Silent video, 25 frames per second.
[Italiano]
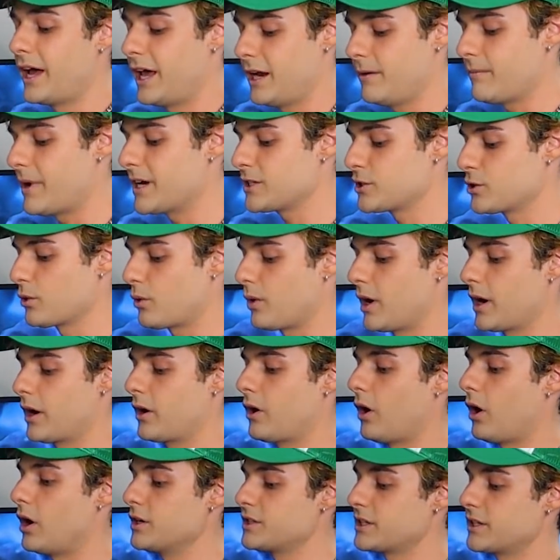è rimasto
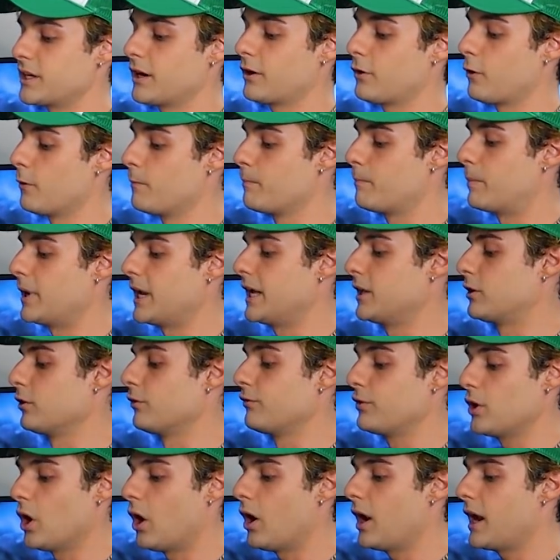qualcosa del
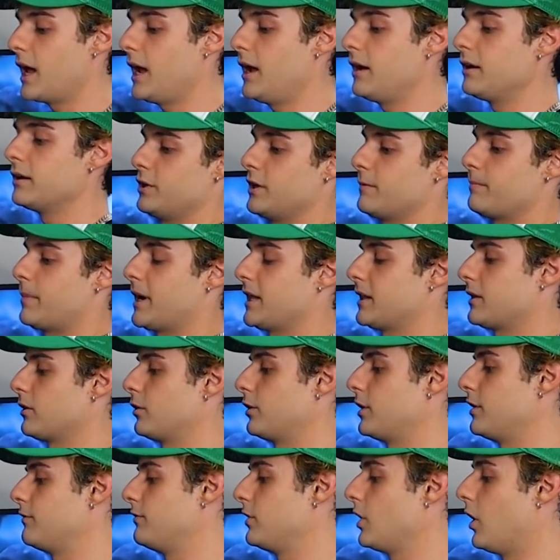completo viola quindi
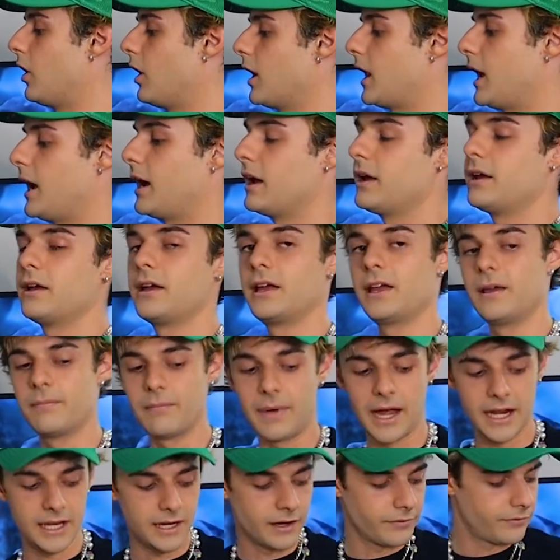pantalone viola e
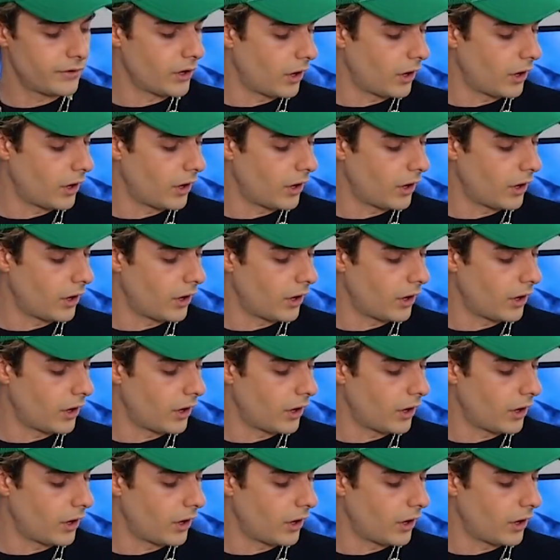maglia